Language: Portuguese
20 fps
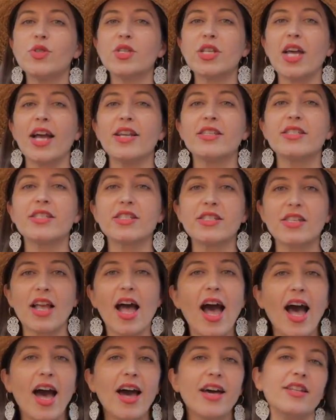os
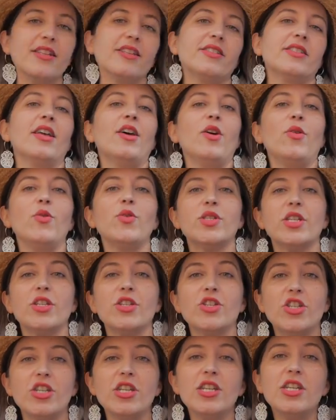caiçaras, os
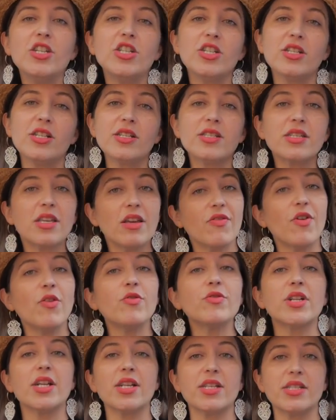indígenas, que
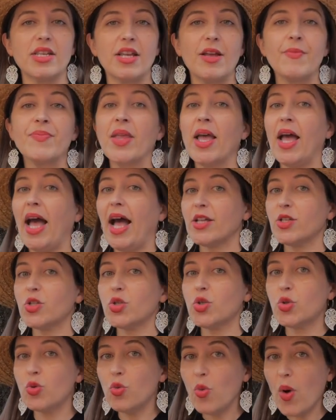vão trazer a
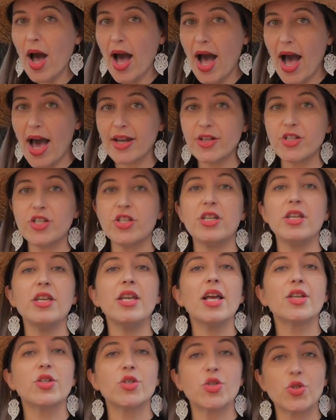sua arte
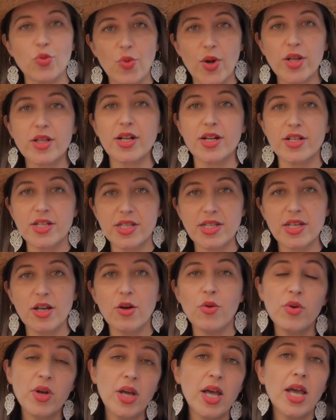e a sua
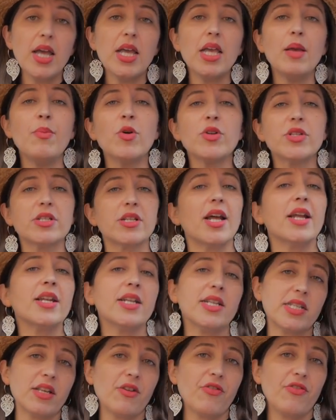tradição e mostrar
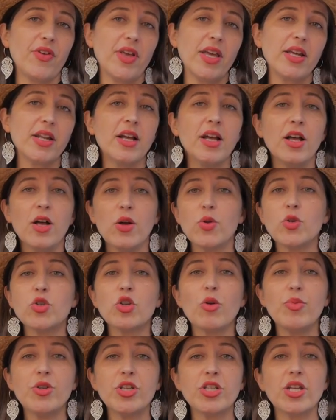nessa feira os
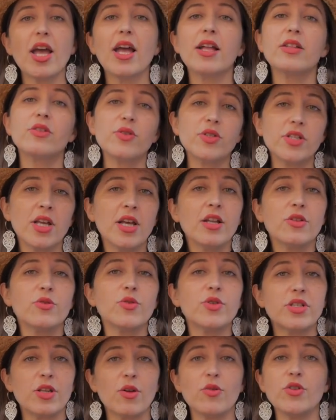objetos
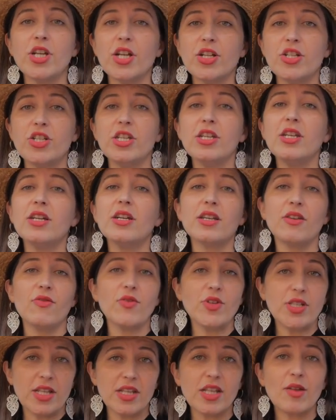do seu dia a dia que
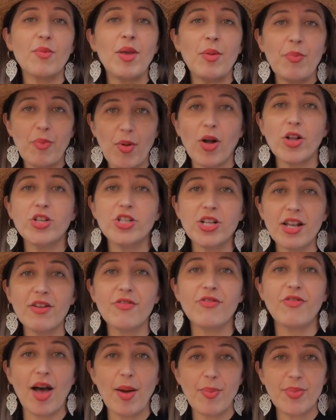você também pode
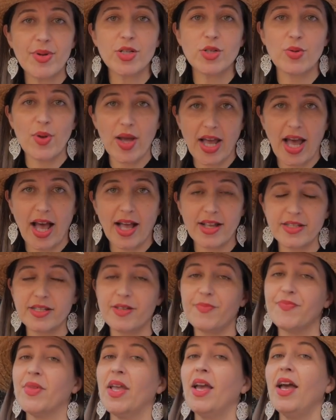levar para sua
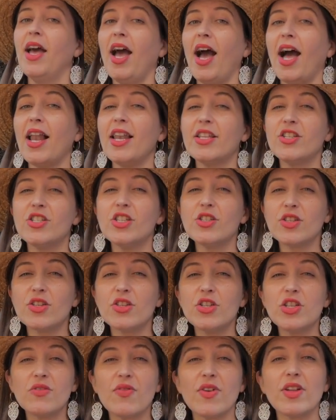casa. Além disso, a
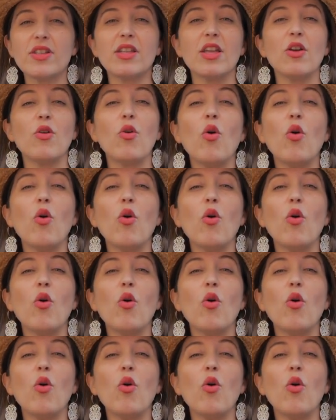gente vai ter